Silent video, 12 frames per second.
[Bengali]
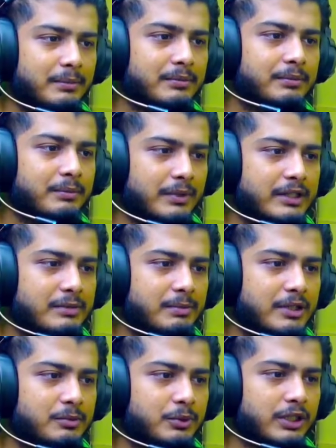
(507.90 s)
প্লিজ
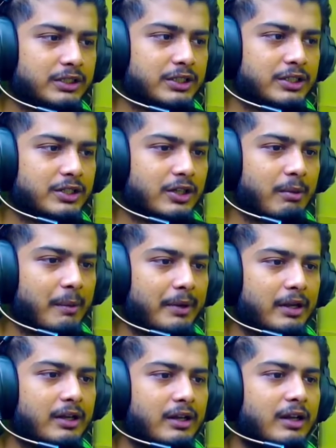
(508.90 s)
প্লিজ বোঝার চেষ্টা কর
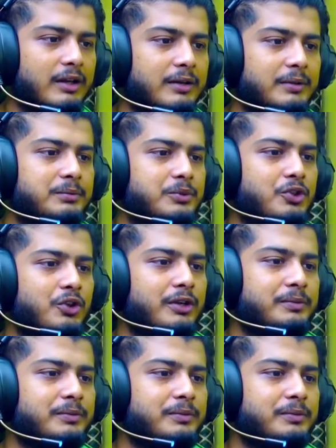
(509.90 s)
ব্যাপারটা না বুঝলো না